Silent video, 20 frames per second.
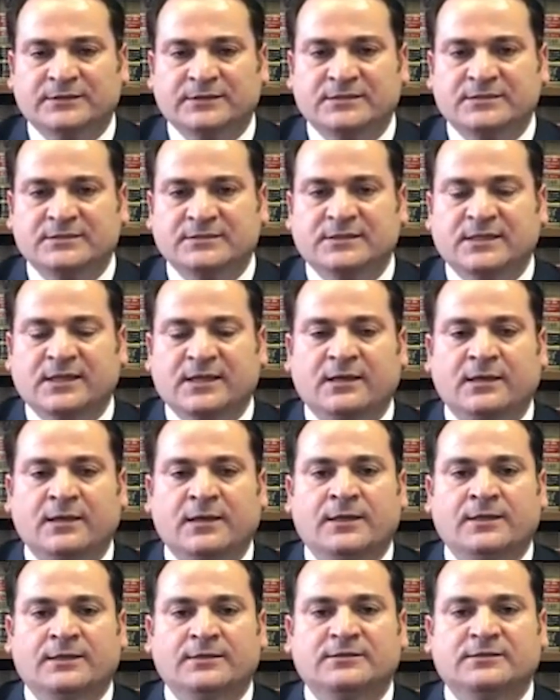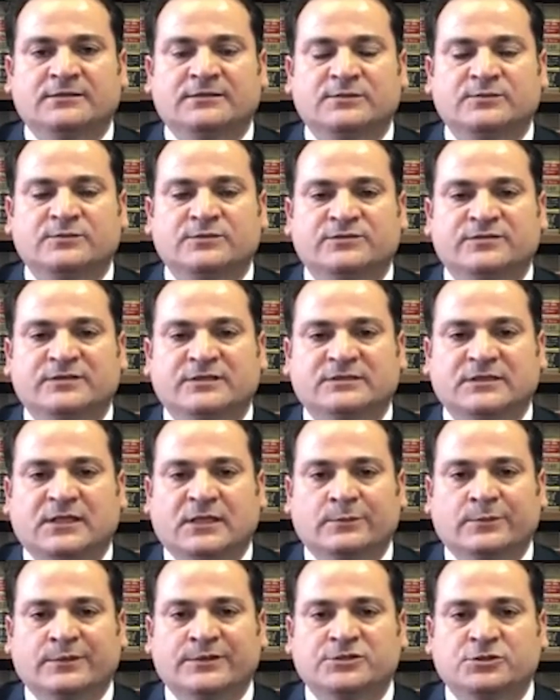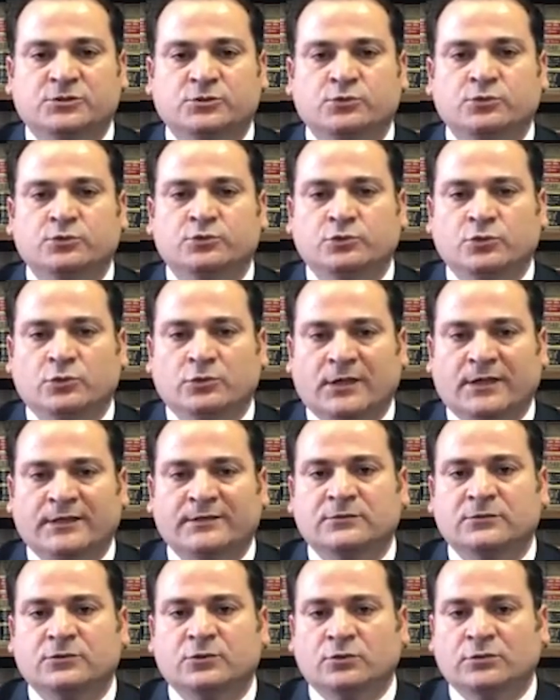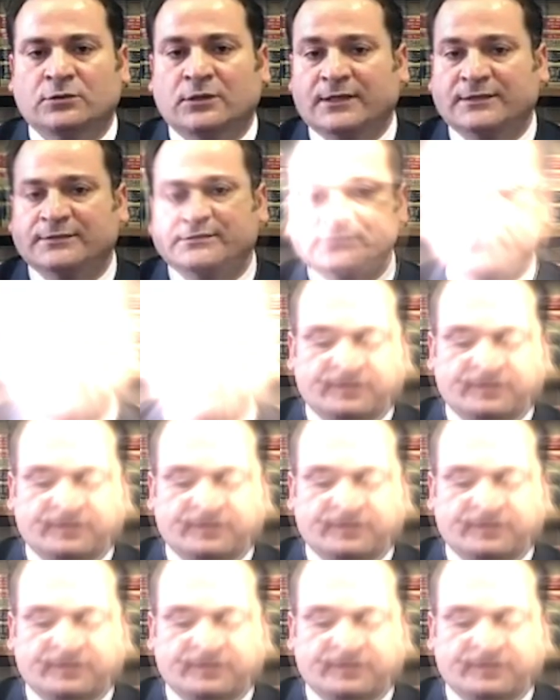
İkisi de yatırımcı vizesi almak için uygun olan yollardır.